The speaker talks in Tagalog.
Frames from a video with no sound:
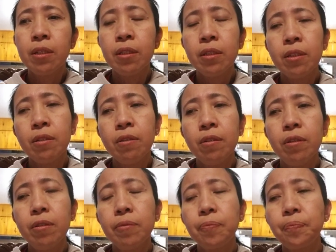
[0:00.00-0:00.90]

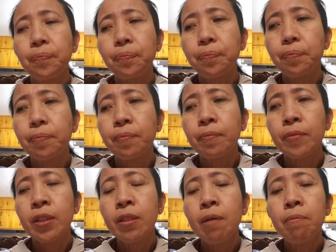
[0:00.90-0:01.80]
So,
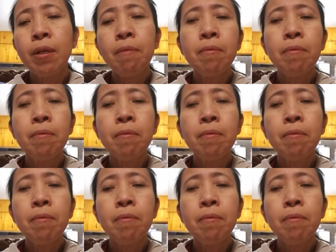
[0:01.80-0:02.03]
sometimes